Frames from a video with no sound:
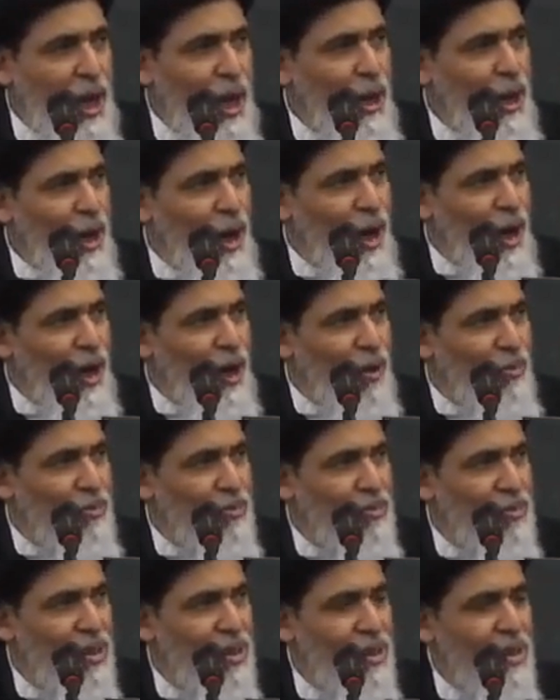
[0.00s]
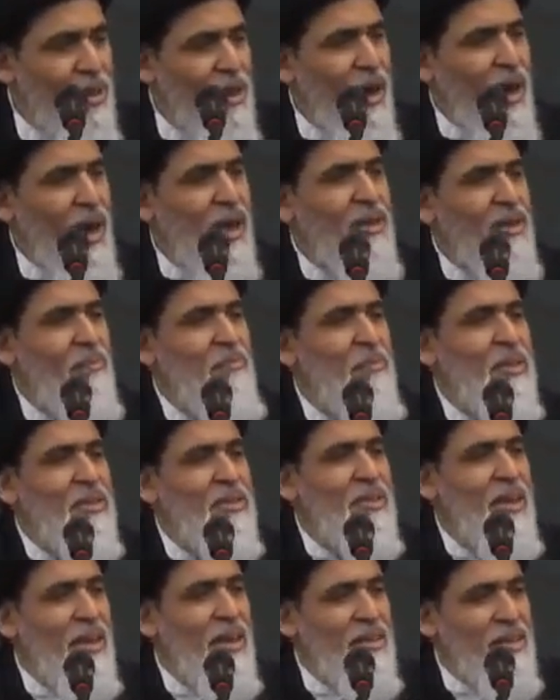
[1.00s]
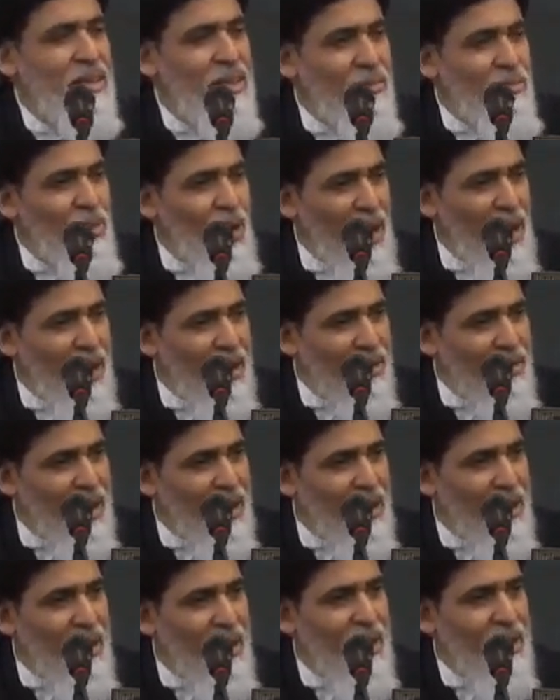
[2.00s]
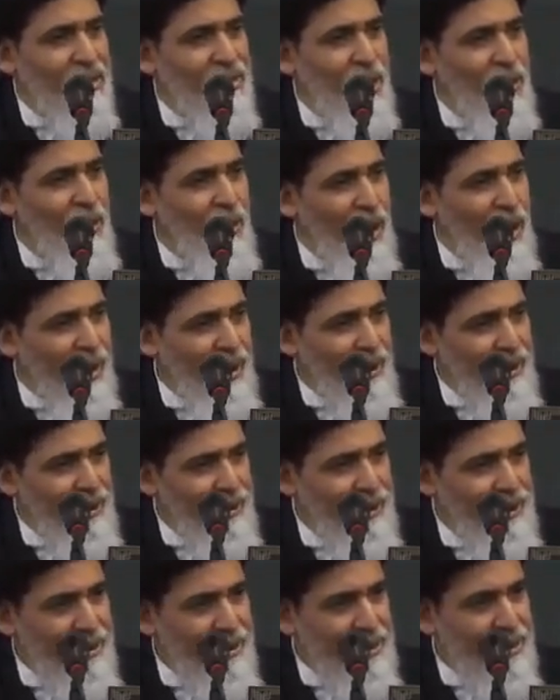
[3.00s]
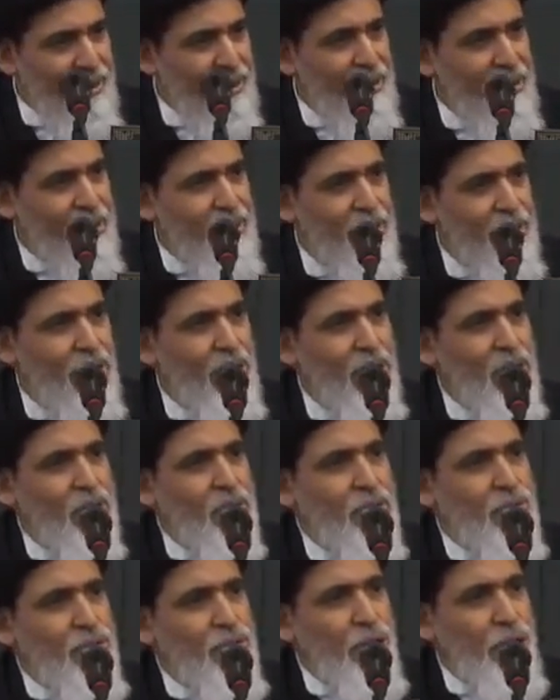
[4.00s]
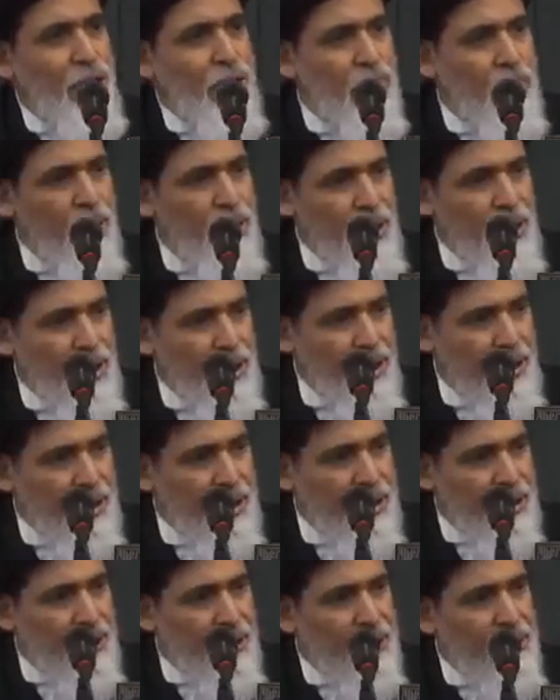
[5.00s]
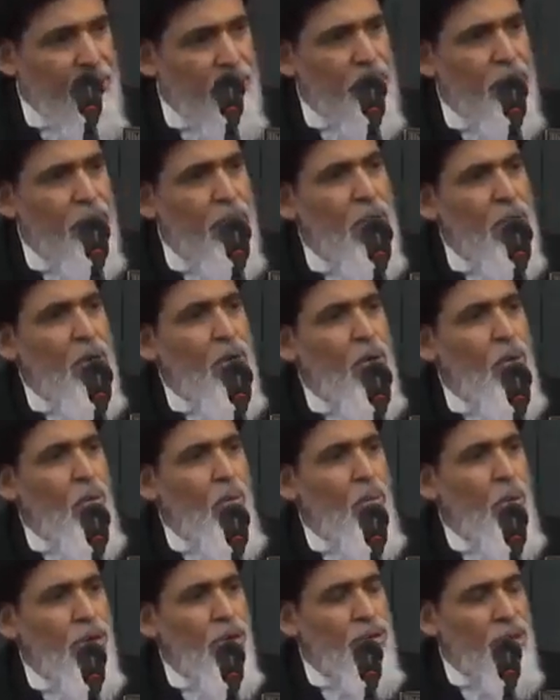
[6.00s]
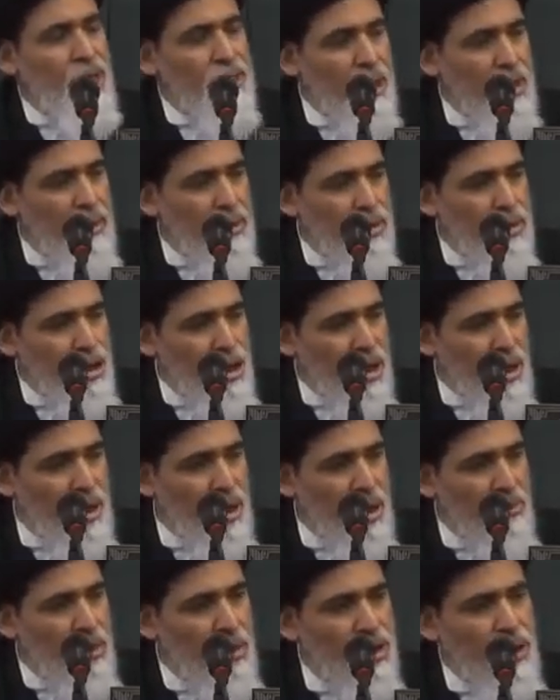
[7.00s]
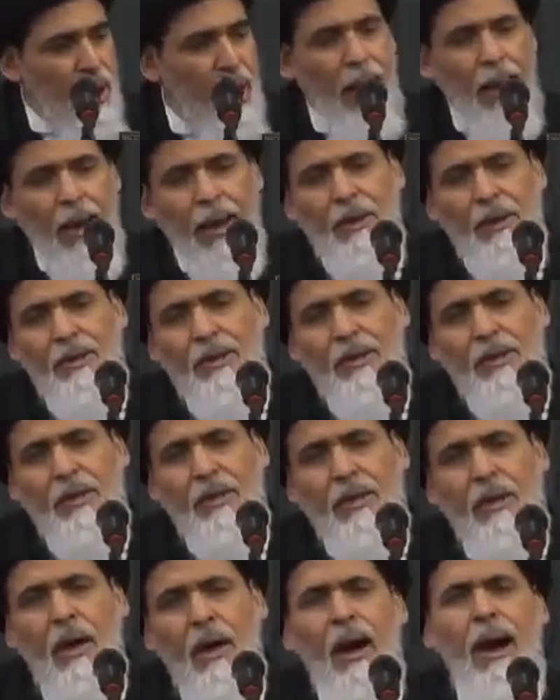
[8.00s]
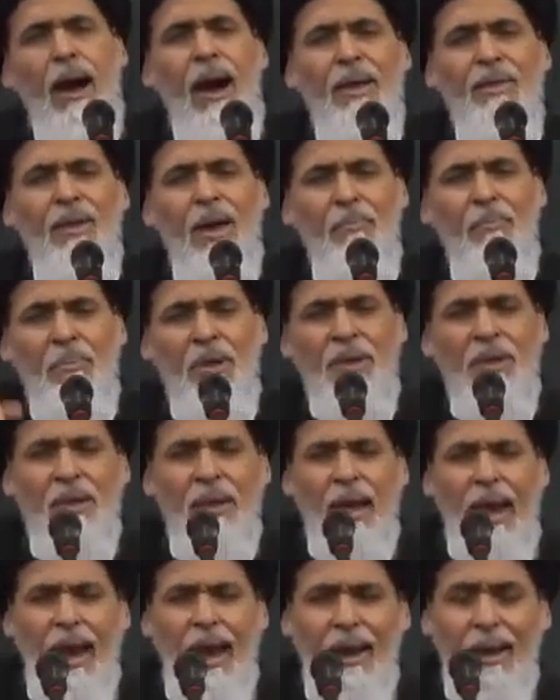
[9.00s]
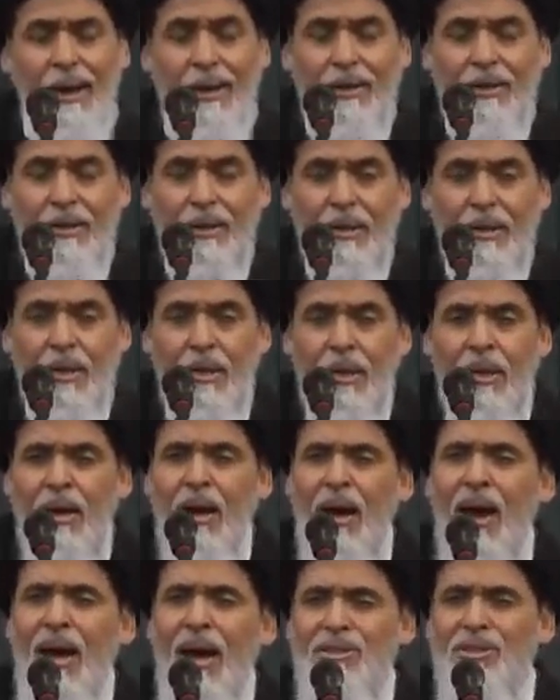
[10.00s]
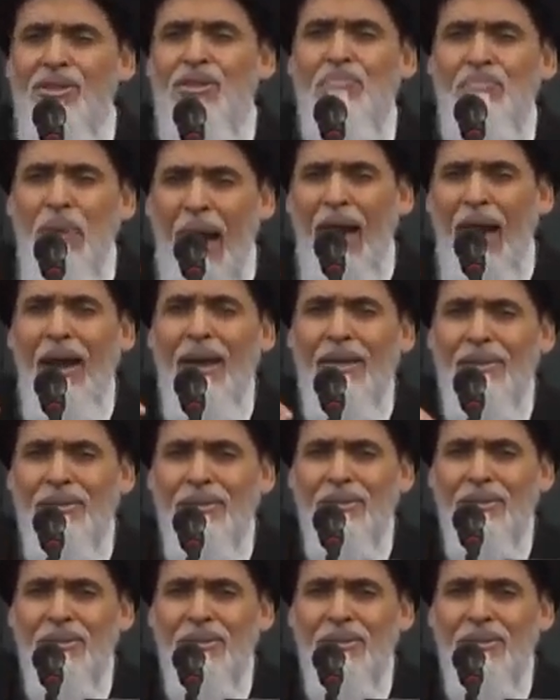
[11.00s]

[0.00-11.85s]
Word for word: اليوم اعظم من تاثير محاضرات الوائلي سيد منير ومرتضى الشيخ المطهري اعظم من ذلك اصبحت